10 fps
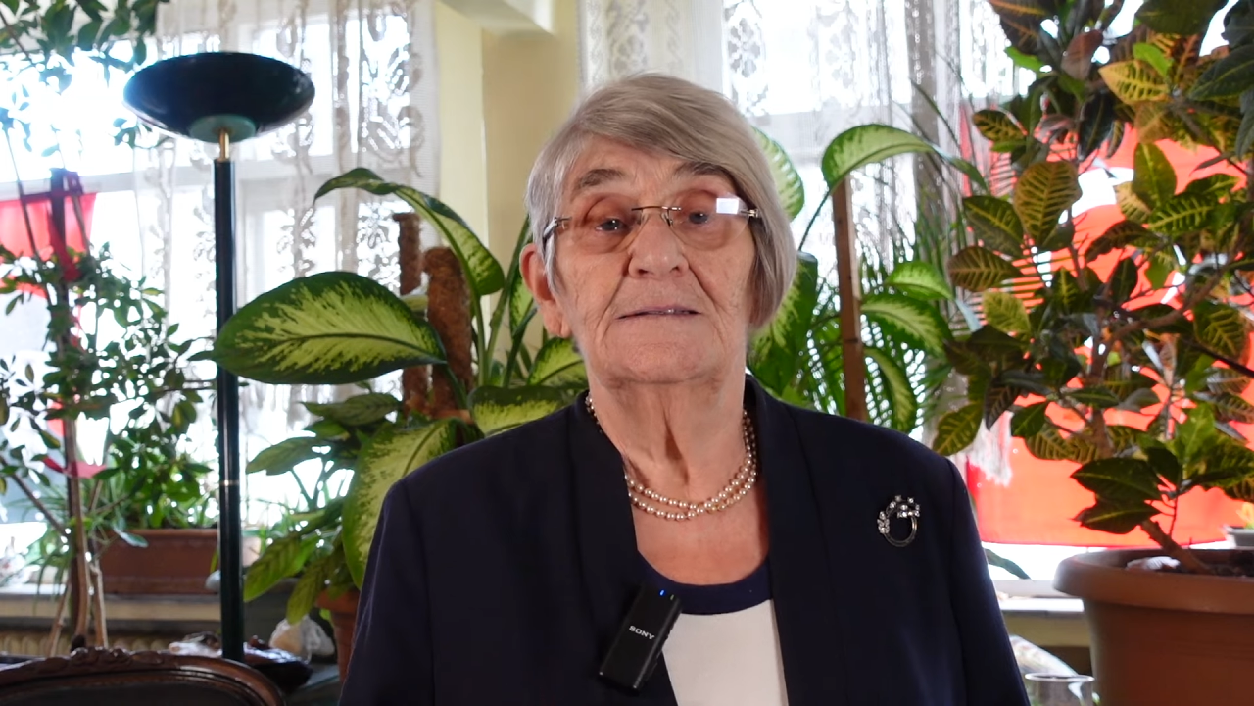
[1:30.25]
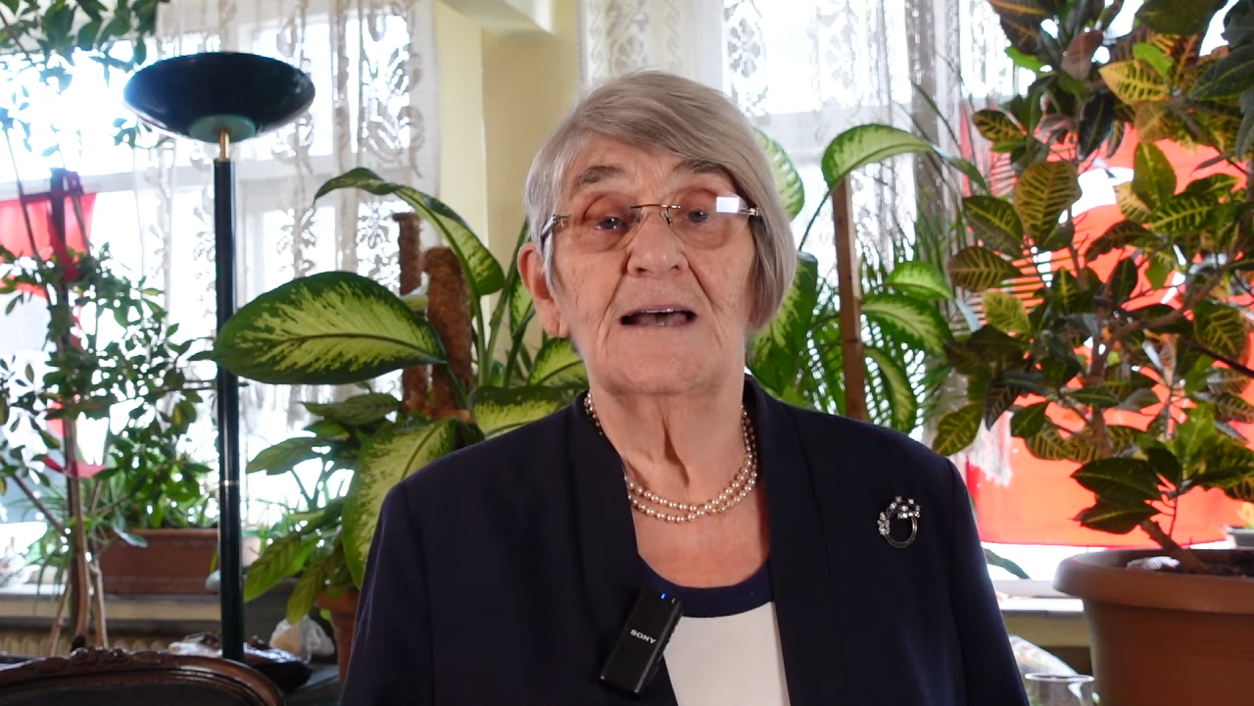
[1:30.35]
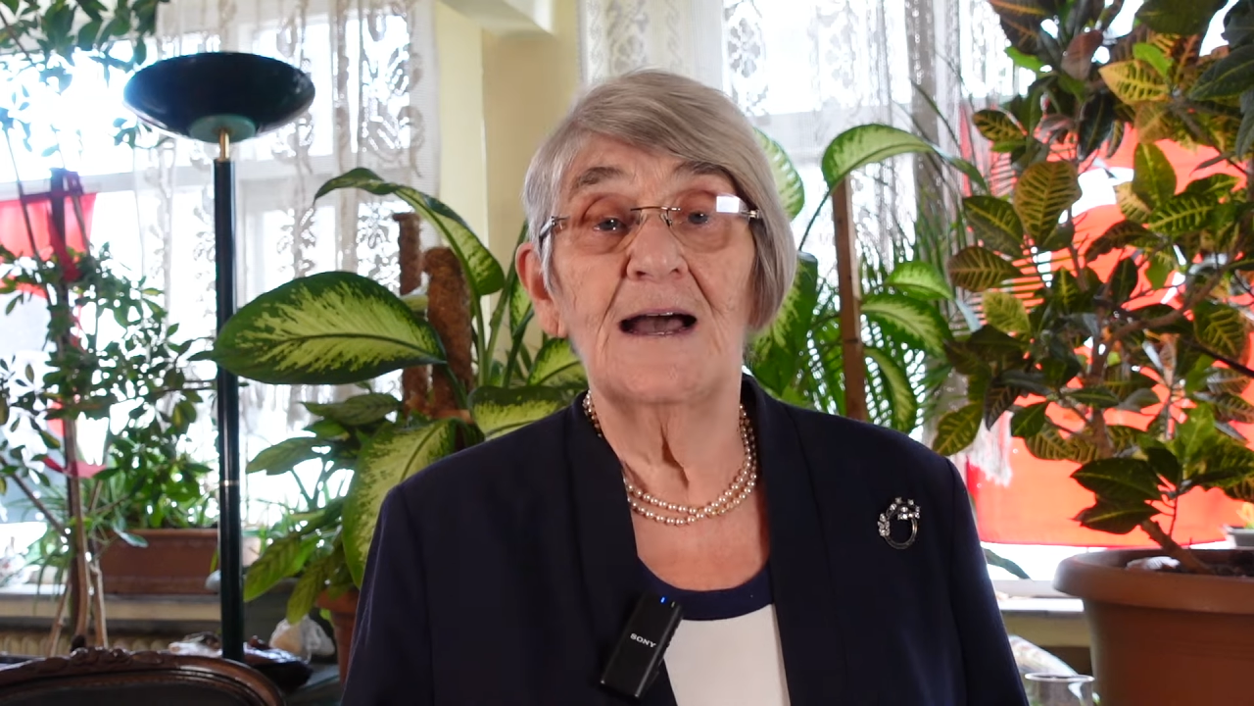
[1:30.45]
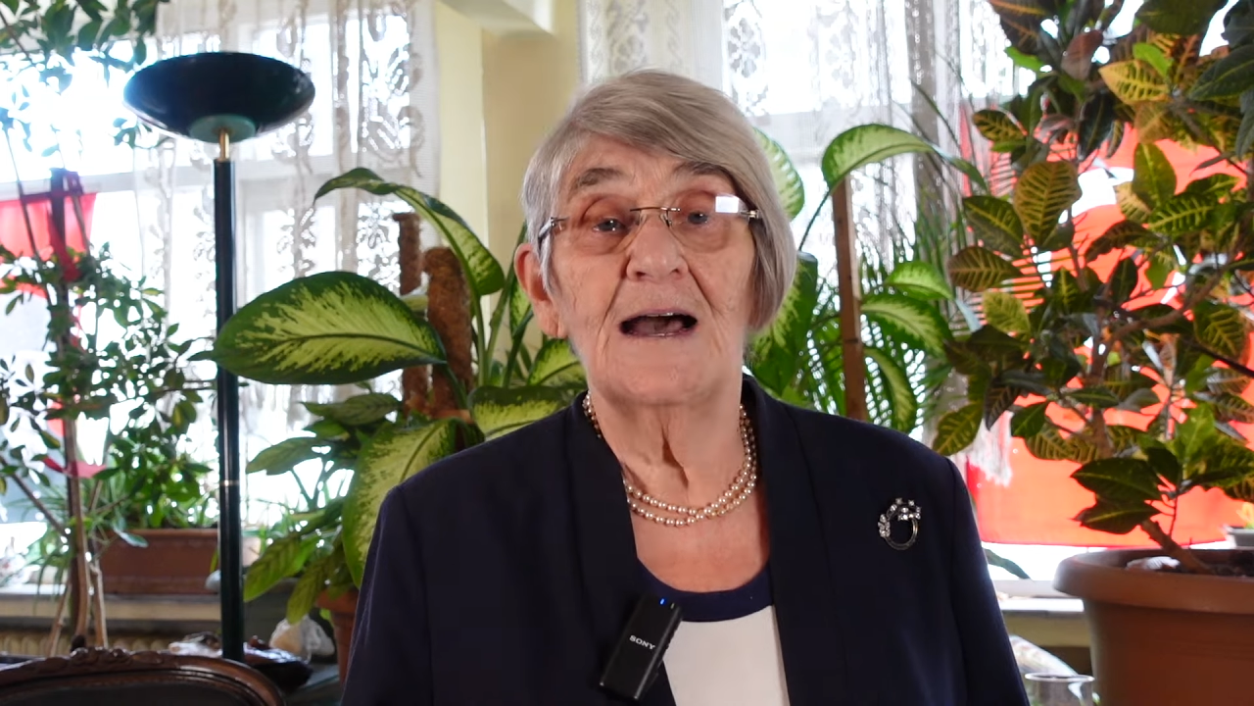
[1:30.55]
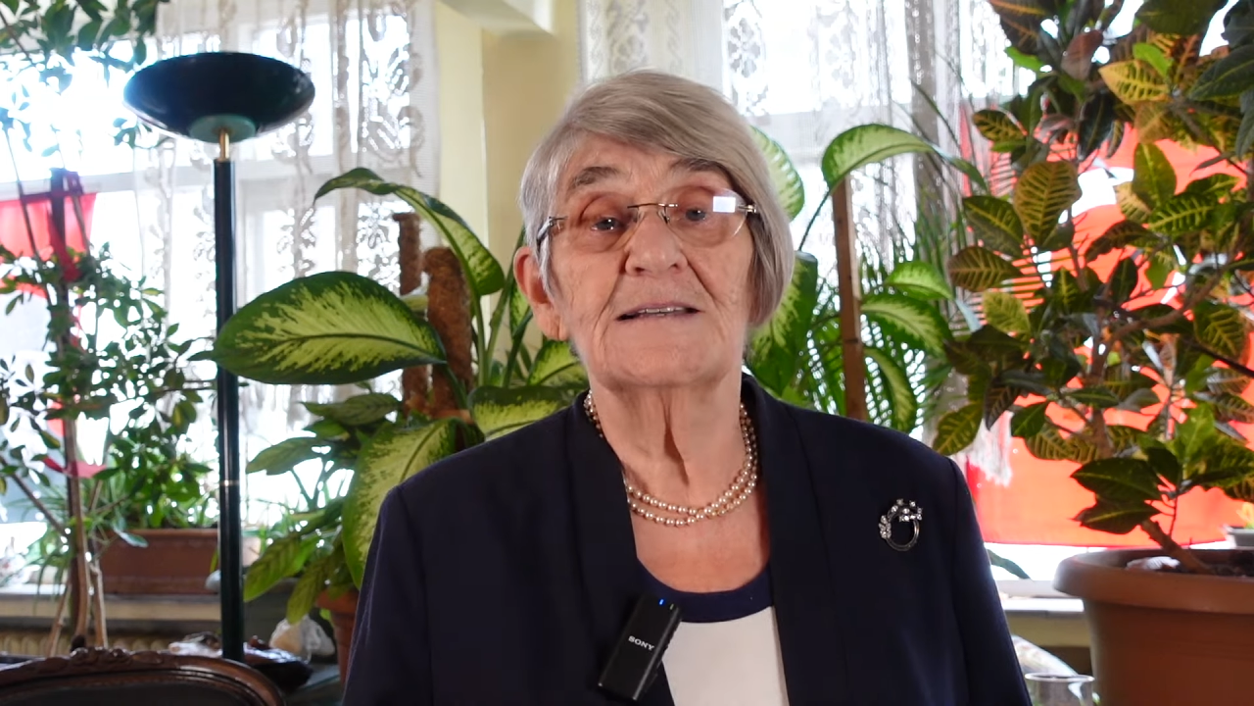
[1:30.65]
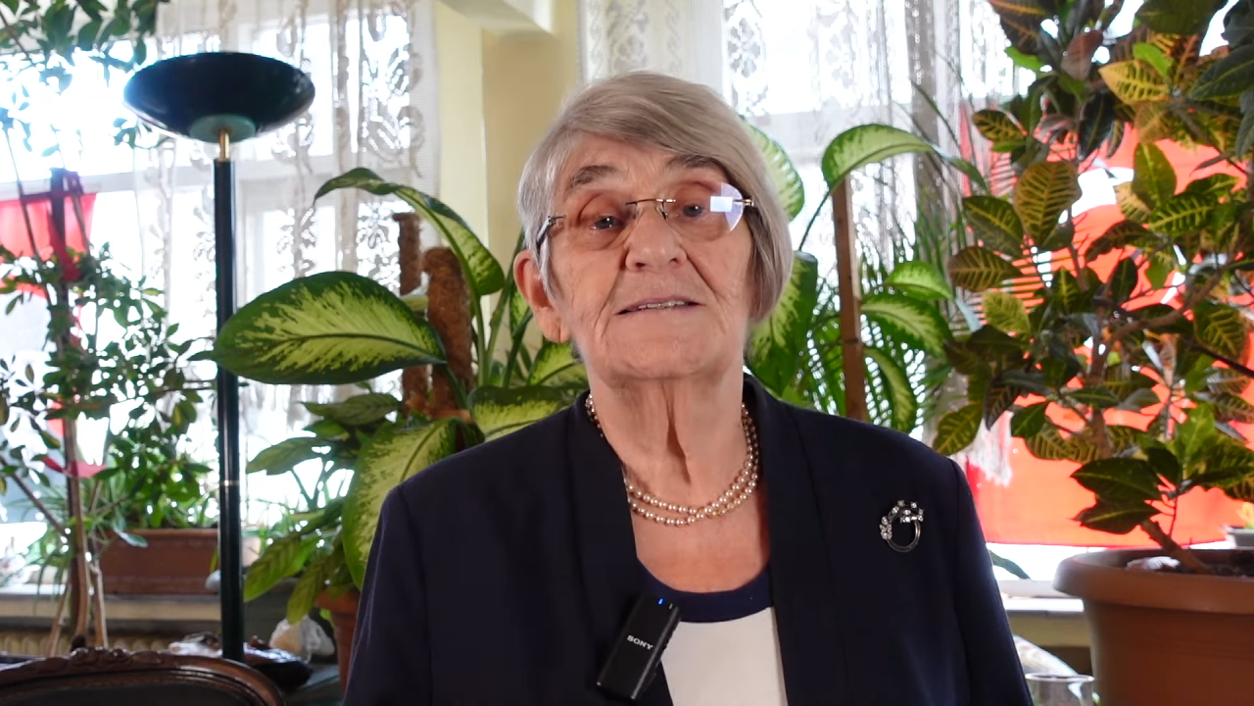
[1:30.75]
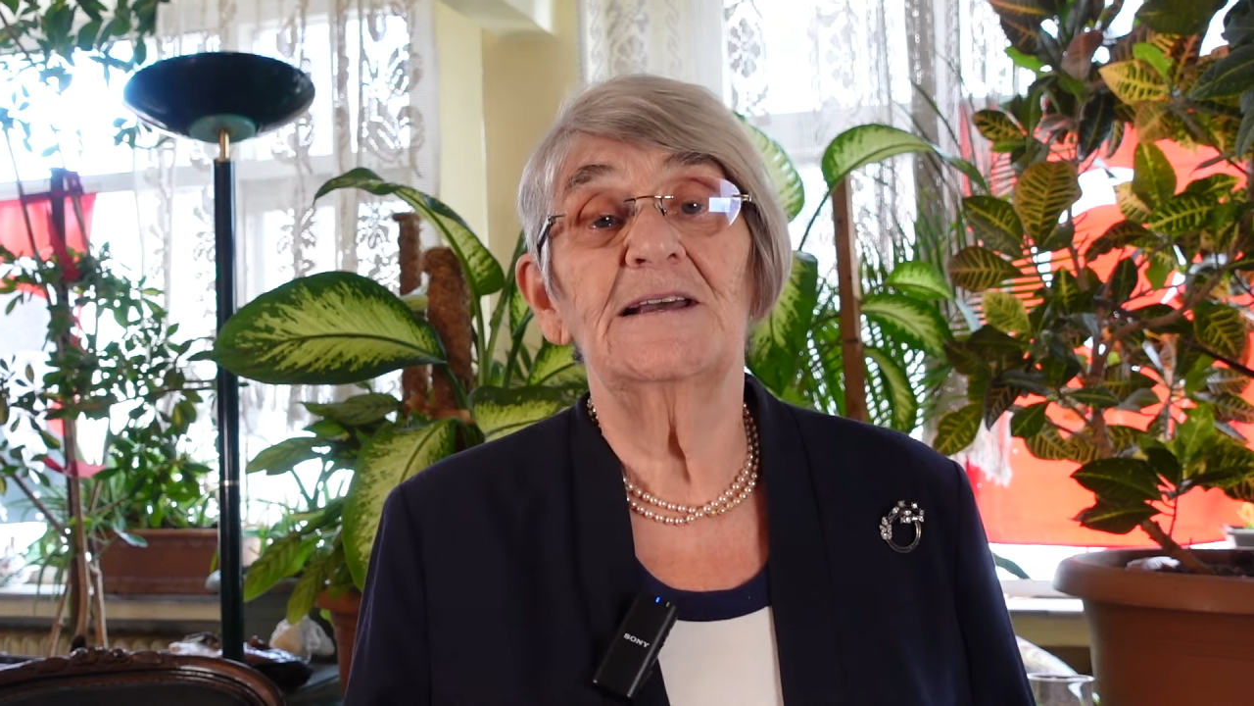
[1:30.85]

daha az